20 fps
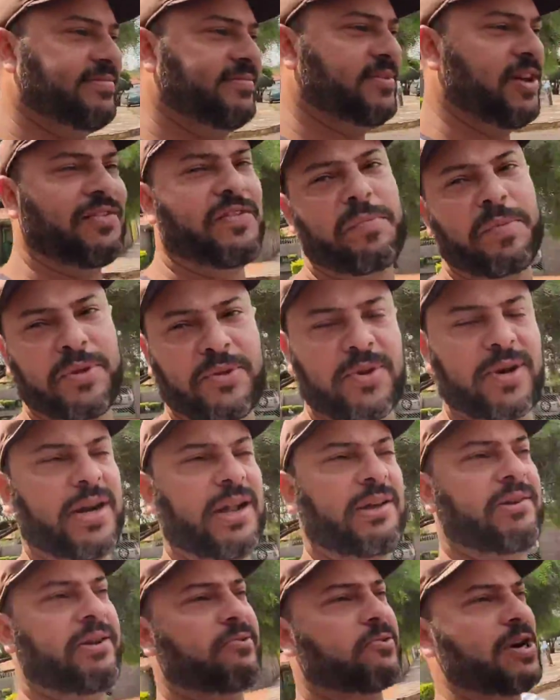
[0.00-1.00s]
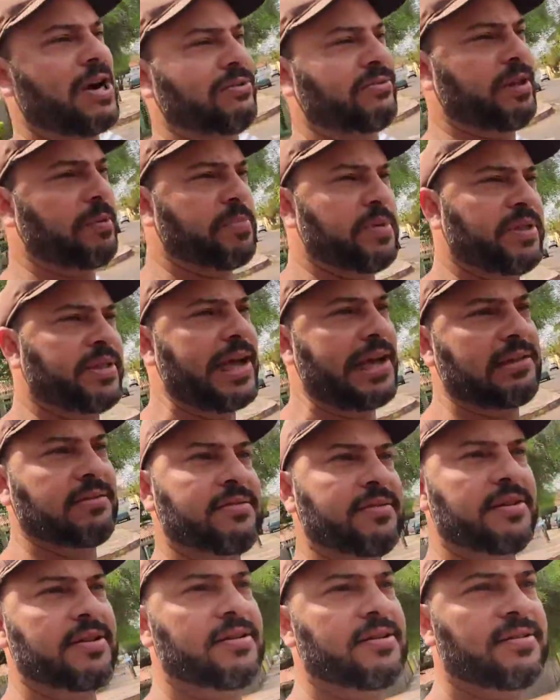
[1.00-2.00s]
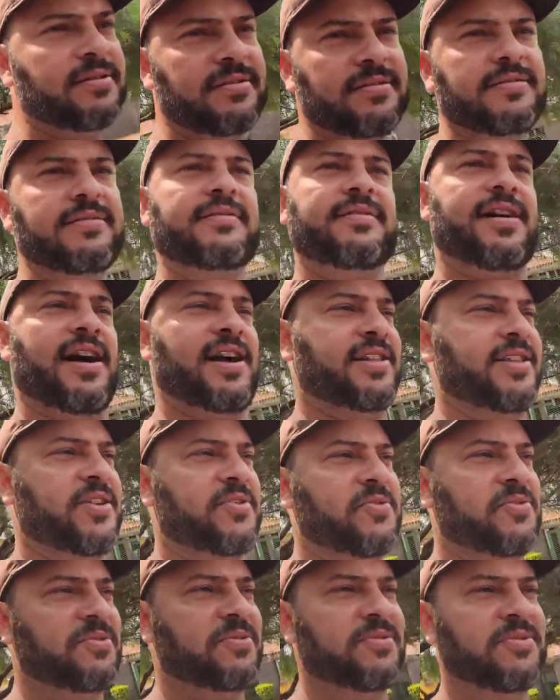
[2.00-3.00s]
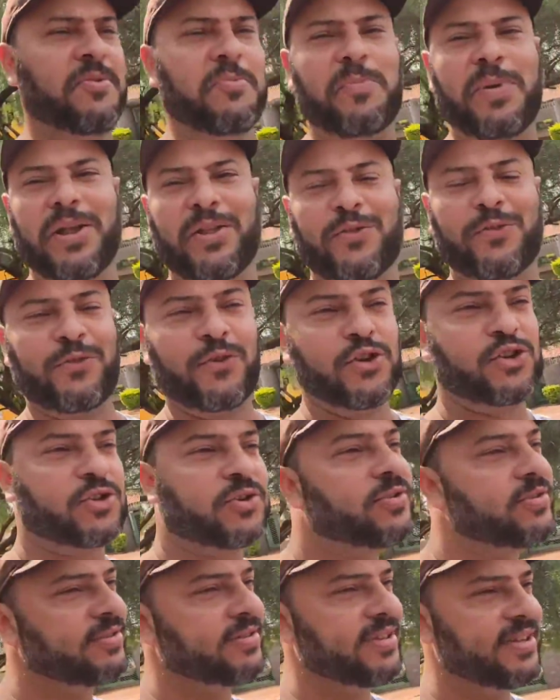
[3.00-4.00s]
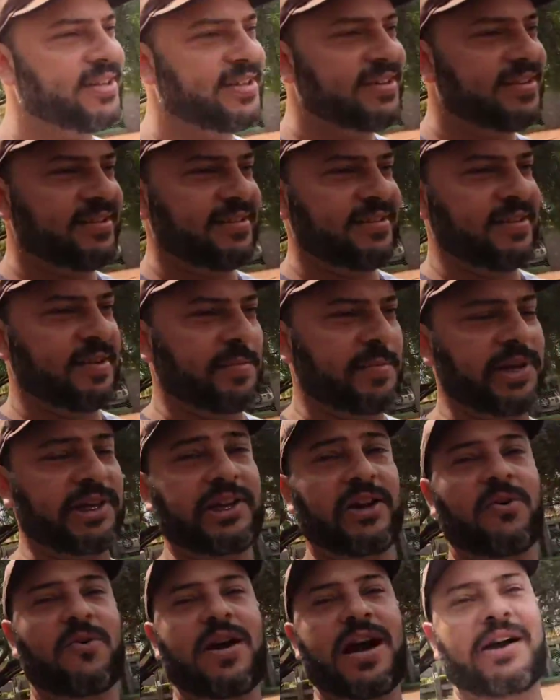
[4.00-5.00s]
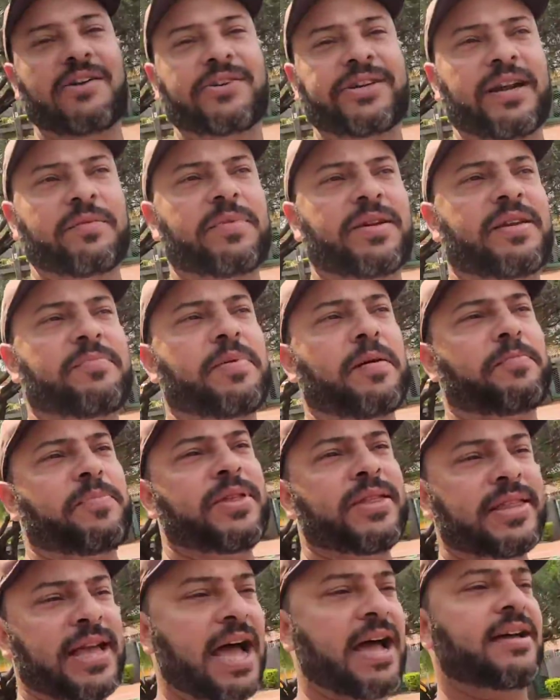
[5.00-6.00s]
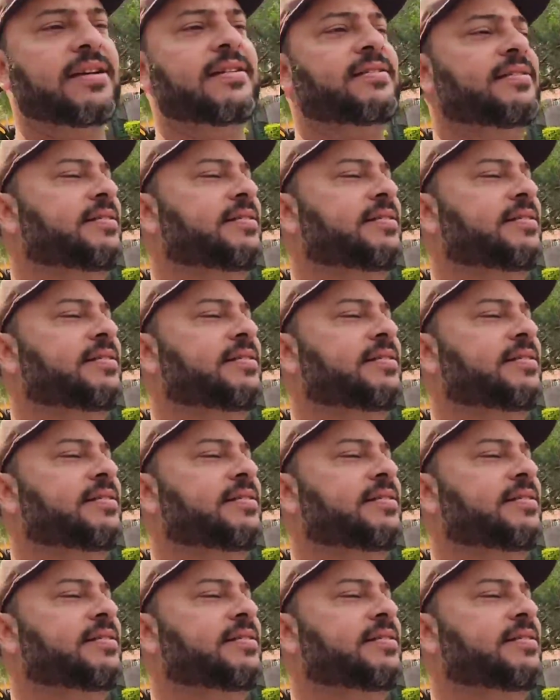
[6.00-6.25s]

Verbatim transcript: Nova pintura não, né? O carro não tá pintado. O carro tá no, no preto fosco. Vamos deixar o carro Sheba aqui para pintar.